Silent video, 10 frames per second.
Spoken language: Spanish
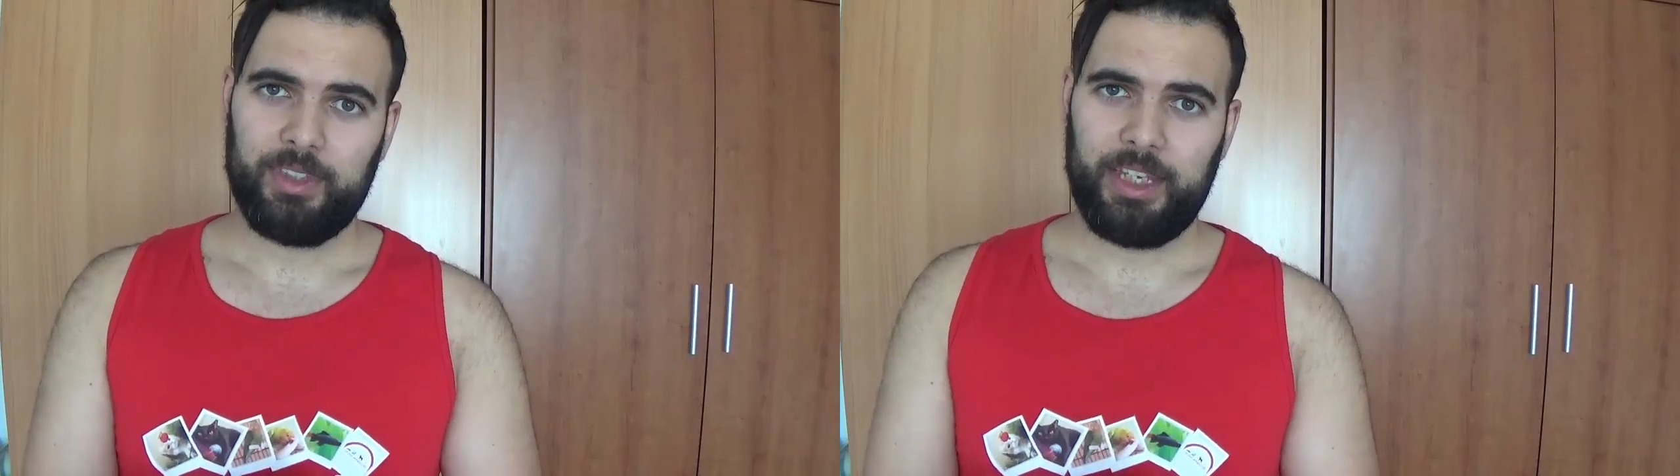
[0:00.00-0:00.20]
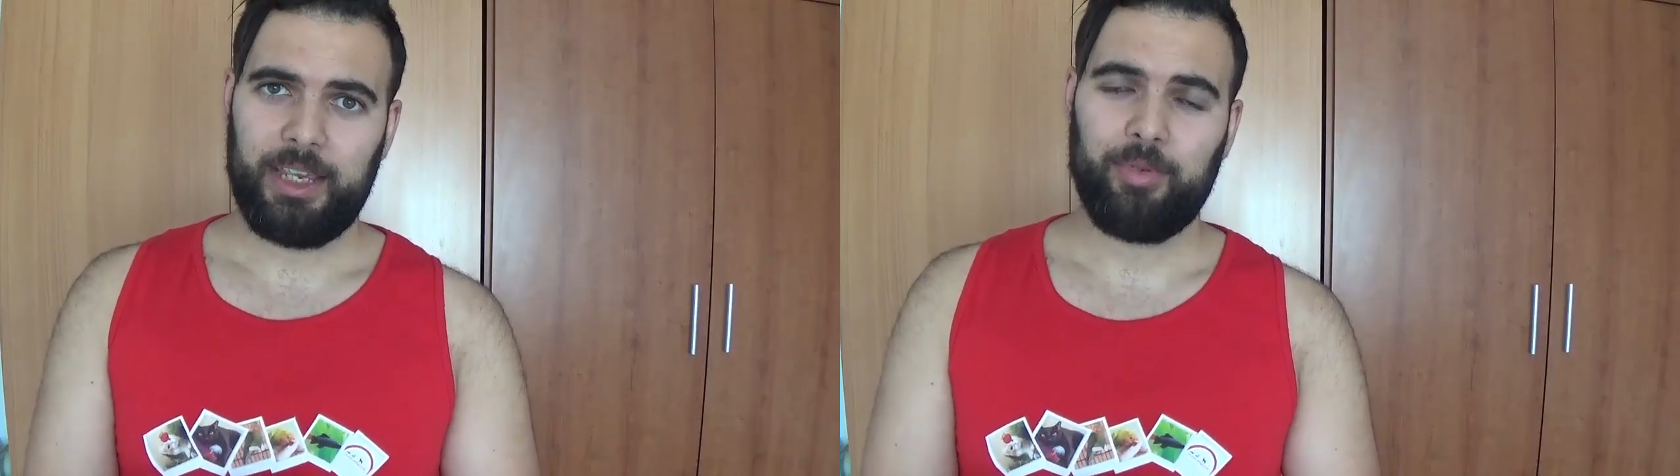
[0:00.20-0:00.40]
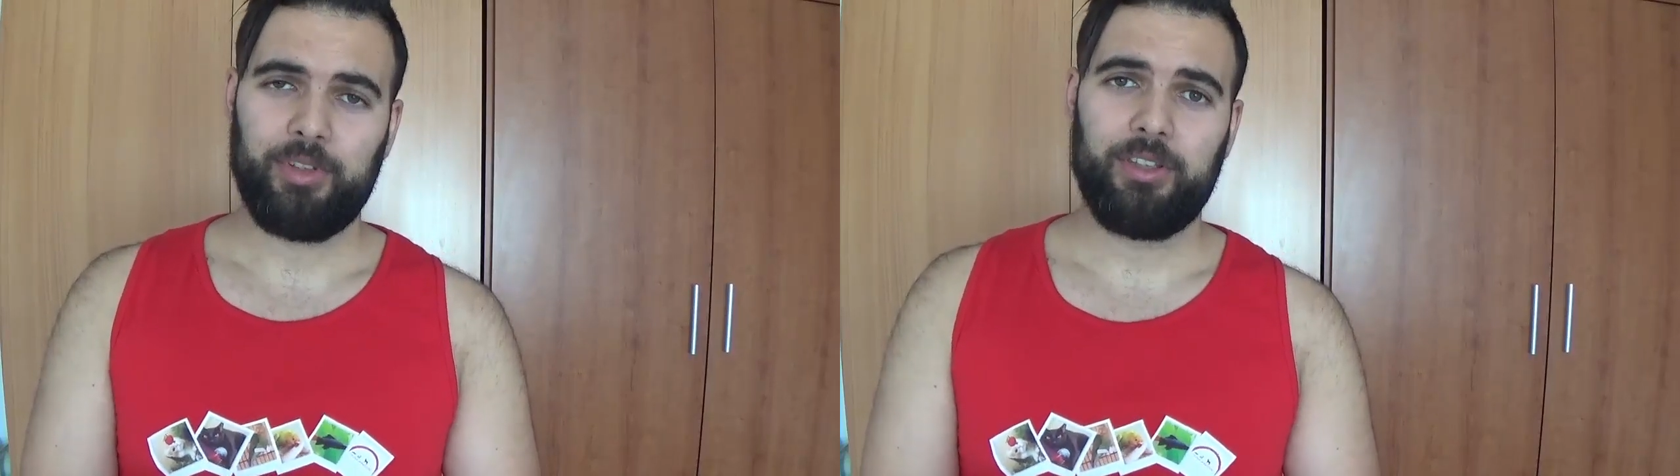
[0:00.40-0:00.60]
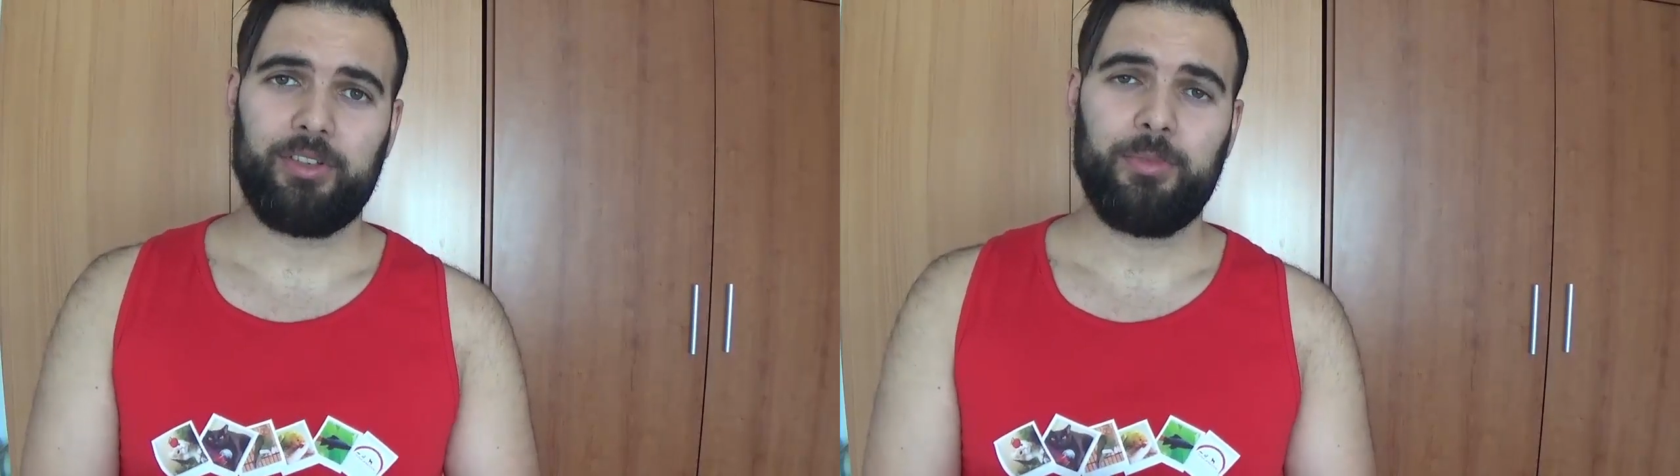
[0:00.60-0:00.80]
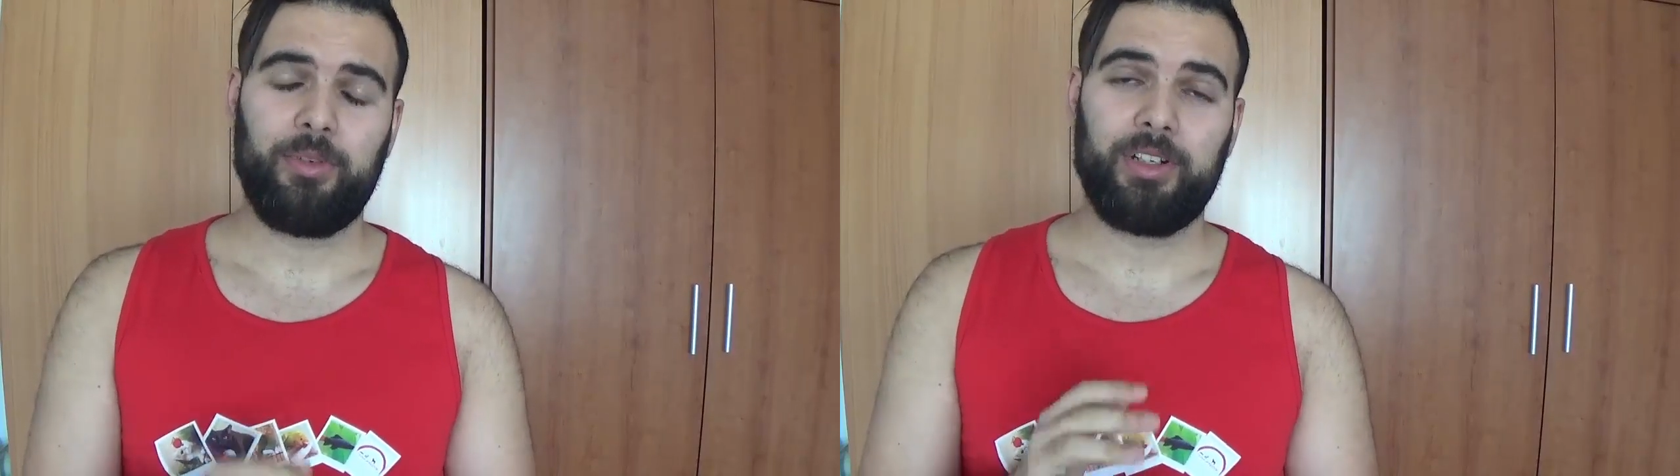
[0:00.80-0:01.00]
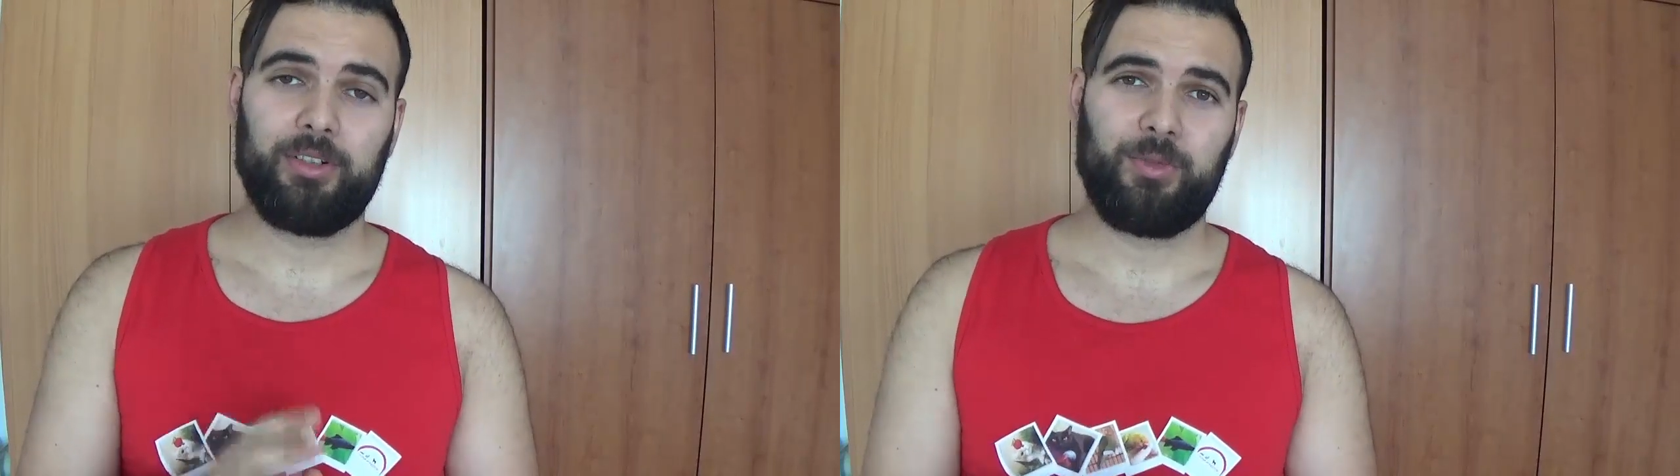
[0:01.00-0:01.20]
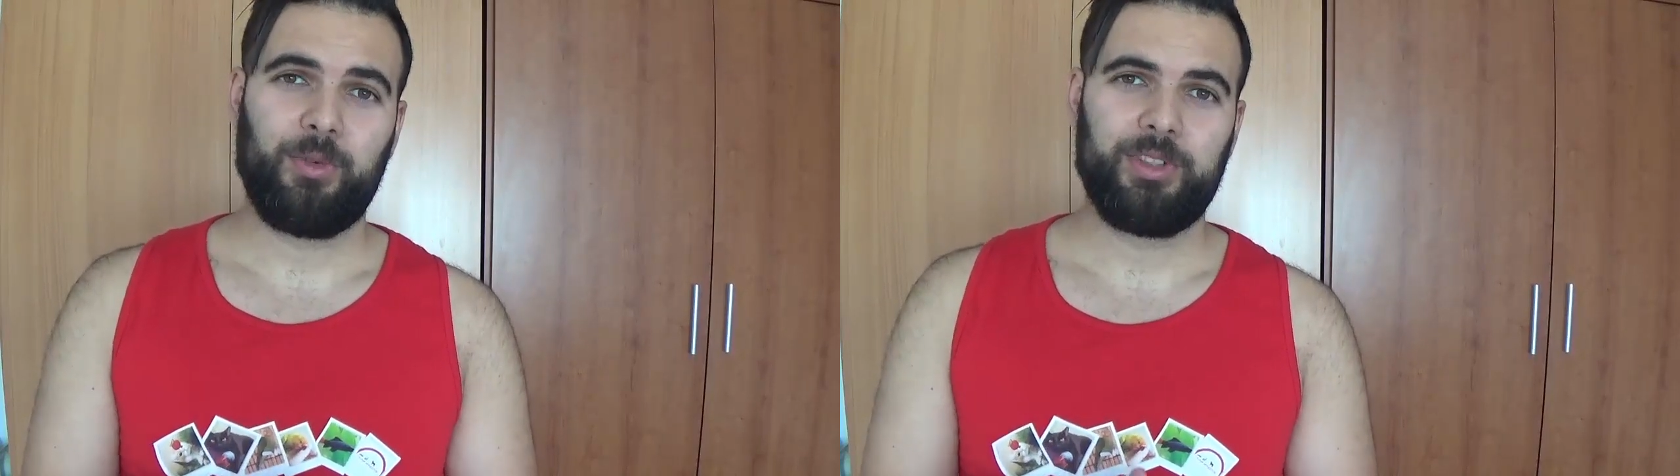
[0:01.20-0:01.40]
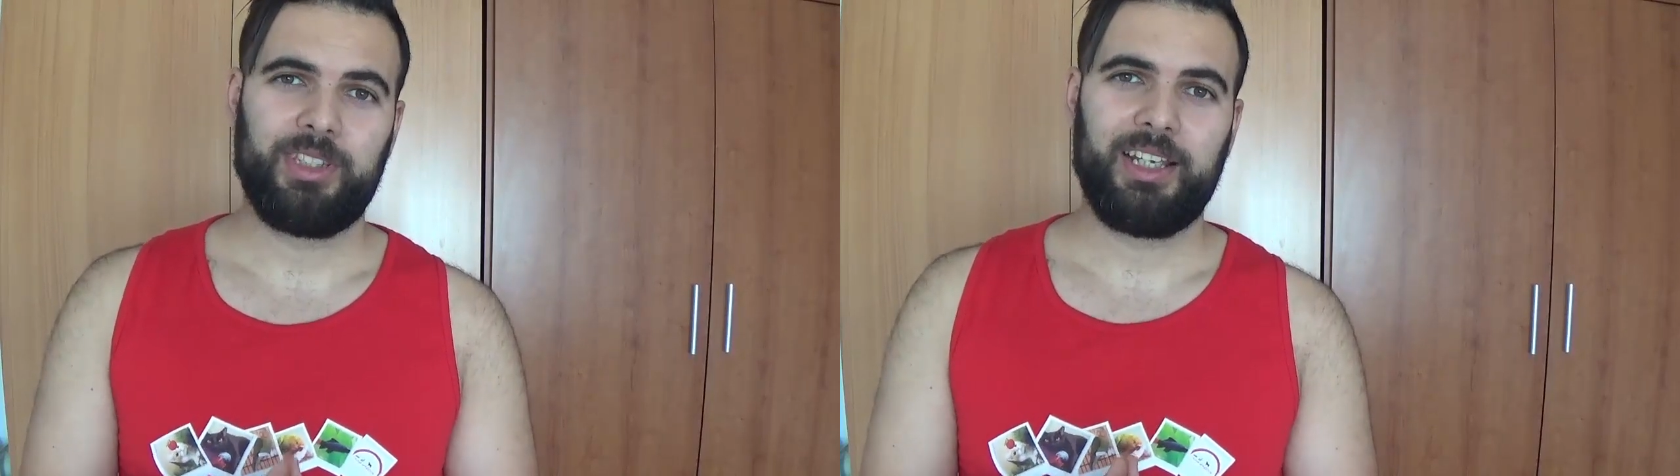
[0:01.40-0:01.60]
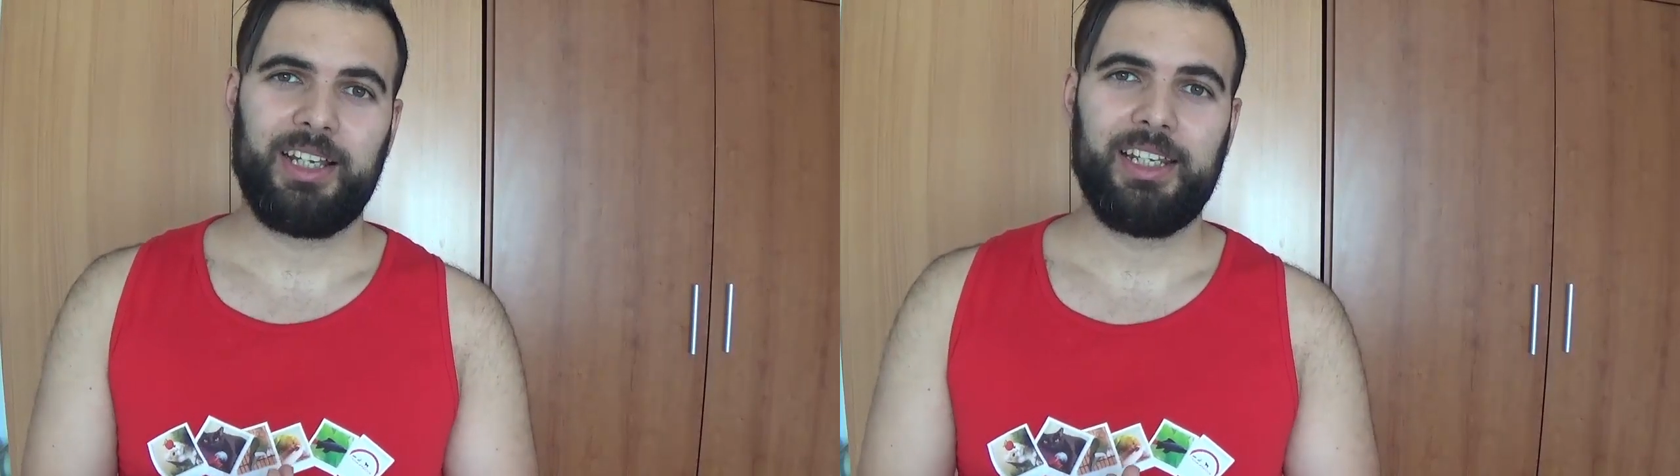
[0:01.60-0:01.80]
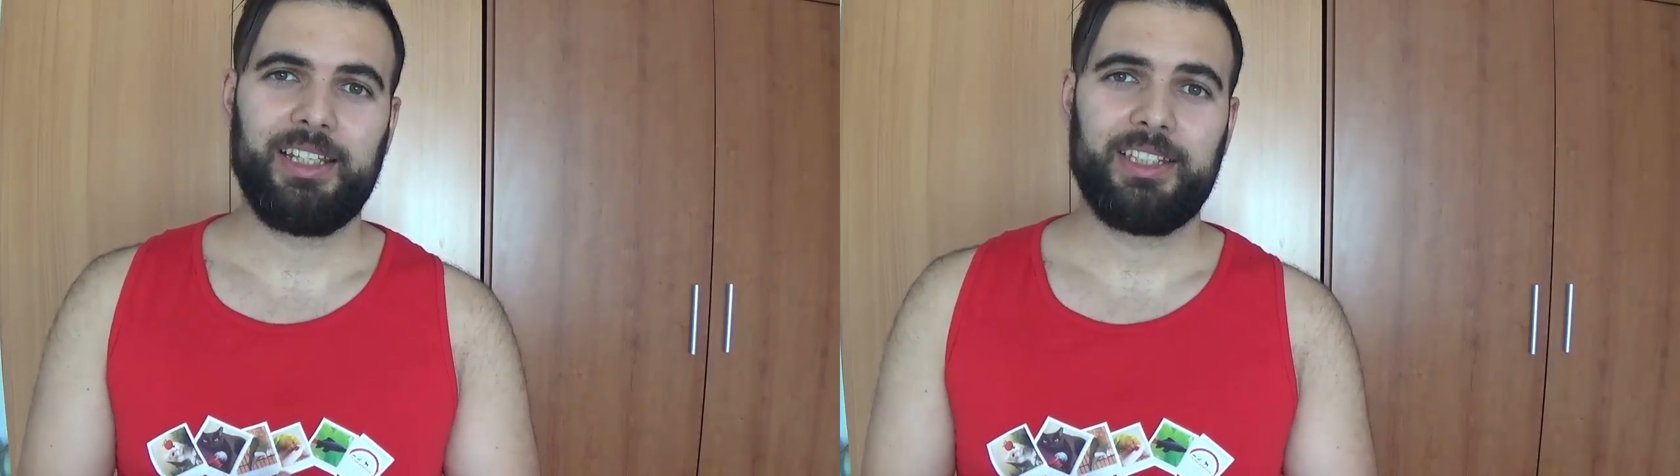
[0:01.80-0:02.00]
Ya he podido comprobar que los huevos están
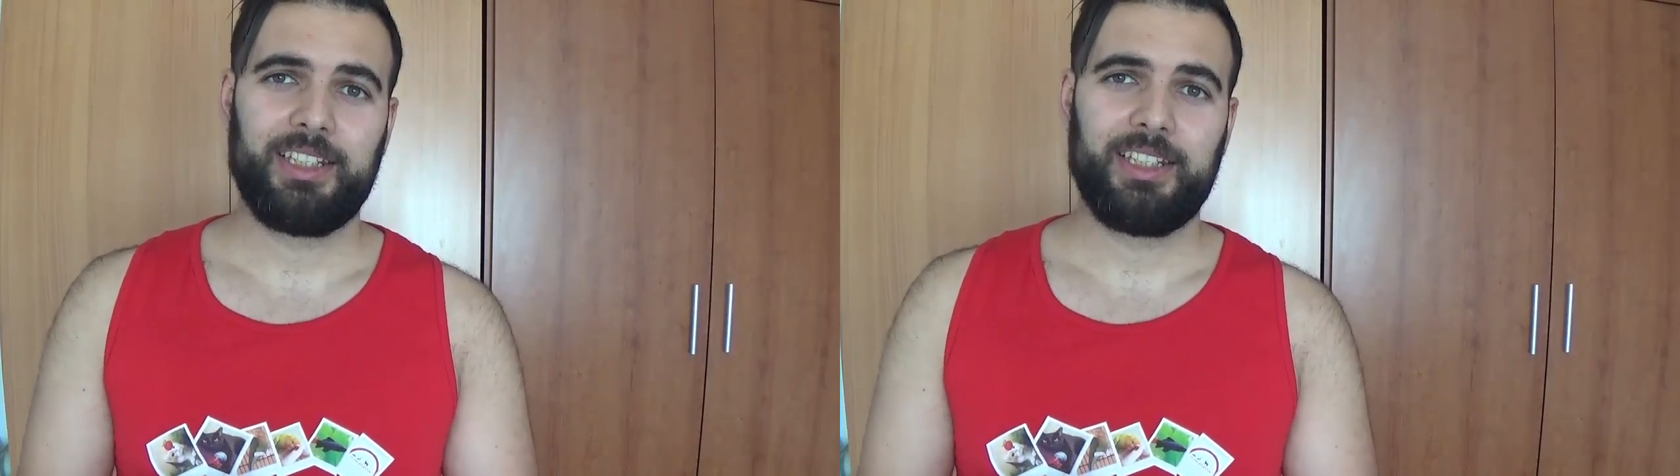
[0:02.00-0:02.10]
calientes,